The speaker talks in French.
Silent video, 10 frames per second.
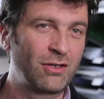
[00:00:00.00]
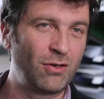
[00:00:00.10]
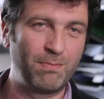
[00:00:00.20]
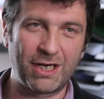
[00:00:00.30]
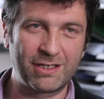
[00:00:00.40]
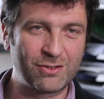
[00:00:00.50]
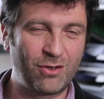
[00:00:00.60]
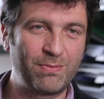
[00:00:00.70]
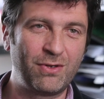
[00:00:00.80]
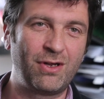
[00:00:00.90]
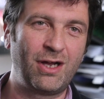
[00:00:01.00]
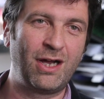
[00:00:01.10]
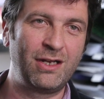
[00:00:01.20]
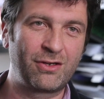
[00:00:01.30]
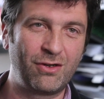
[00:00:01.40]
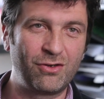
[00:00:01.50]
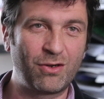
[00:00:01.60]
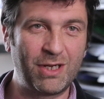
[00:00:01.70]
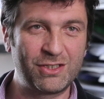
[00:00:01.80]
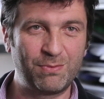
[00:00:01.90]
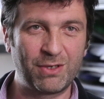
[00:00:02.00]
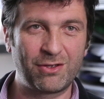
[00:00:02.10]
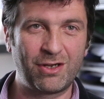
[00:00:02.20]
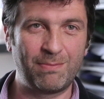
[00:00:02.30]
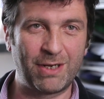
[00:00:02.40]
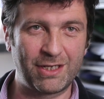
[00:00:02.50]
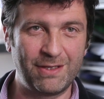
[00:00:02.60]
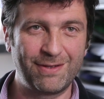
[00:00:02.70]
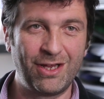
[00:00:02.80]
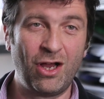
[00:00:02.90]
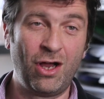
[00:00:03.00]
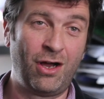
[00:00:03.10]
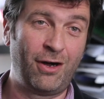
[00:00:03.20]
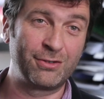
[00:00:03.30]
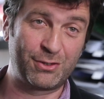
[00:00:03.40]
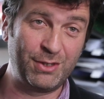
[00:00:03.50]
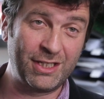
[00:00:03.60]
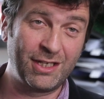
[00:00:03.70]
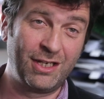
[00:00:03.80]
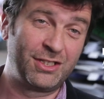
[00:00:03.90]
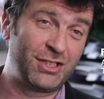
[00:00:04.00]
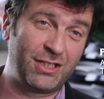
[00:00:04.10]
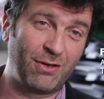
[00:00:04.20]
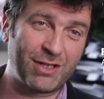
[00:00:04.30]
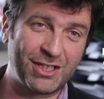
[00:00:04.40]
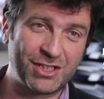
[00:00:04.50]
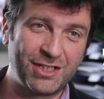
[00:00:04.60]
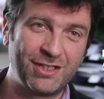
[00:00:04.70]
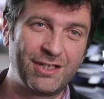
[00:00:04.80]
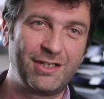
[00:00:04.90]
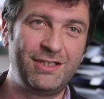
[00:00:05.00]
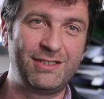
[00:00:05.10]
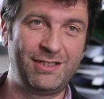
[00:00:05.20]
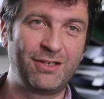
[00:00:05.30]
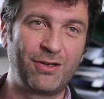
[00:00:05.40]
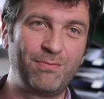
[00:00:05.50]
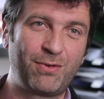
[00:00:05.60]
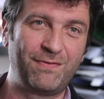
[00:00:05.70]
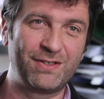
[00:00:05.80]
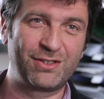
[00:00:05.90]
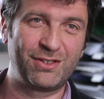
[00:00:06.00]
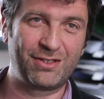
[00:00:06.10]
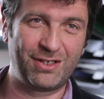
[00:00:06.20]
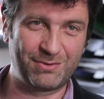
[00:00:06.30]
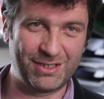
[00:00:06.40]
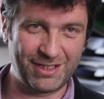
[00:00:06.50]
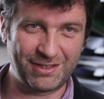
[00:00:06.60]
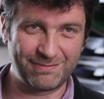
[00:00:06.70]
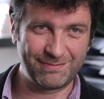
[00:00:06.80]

comme par exemple à l'École normale supérieure à Paris. Ensuite, j'étais engagé ici comme professeur de linguistique.